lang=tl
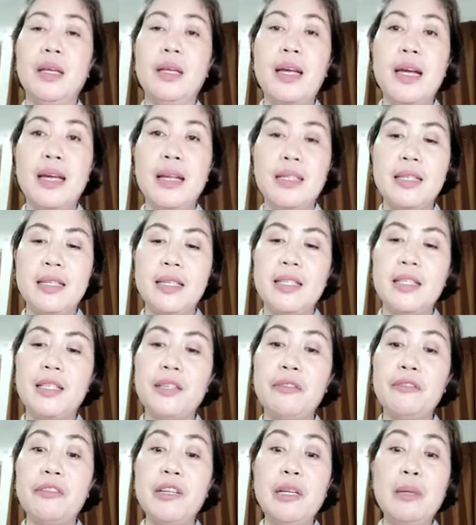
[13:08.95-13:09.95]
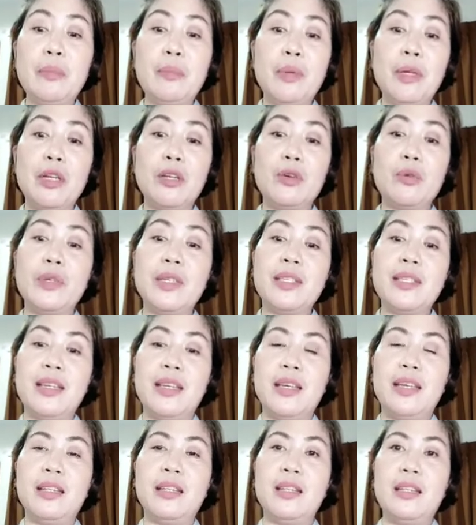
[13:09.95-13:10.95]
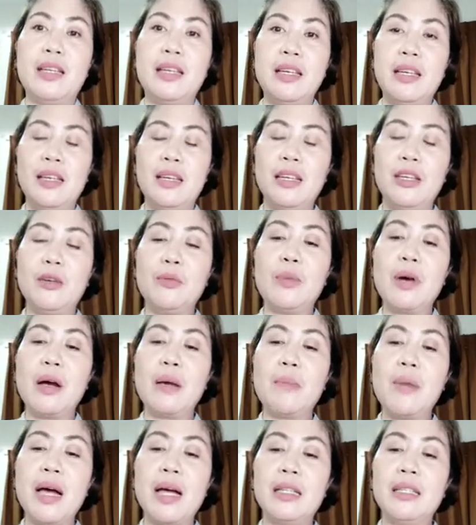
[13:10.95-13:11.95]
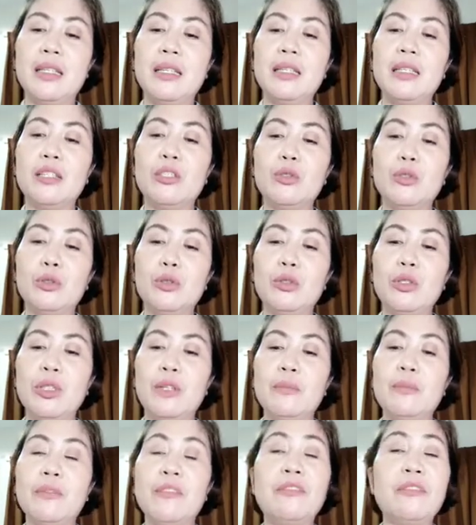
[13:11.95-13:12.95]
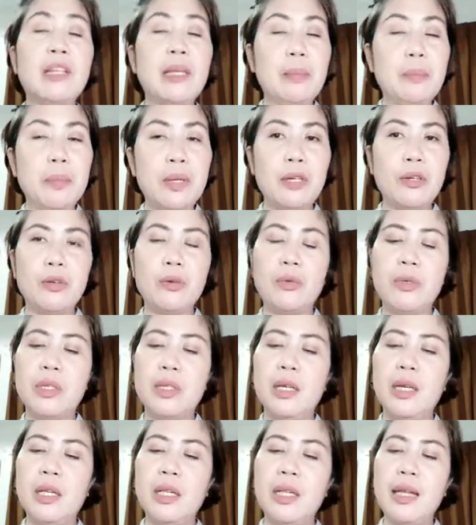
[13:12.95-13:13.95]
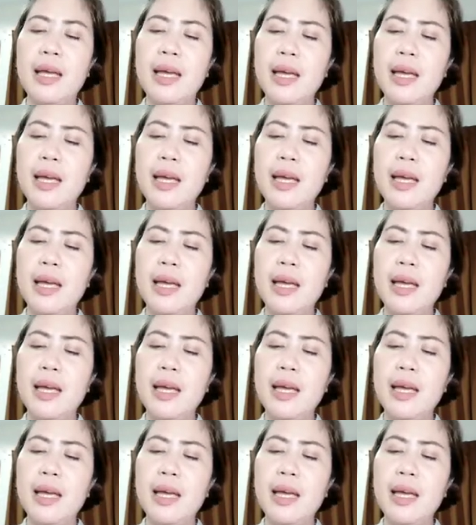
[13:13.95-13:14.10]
Guys, it's a Filipino cuisine. Yung mga bata nagluto ng Filipino cuisine.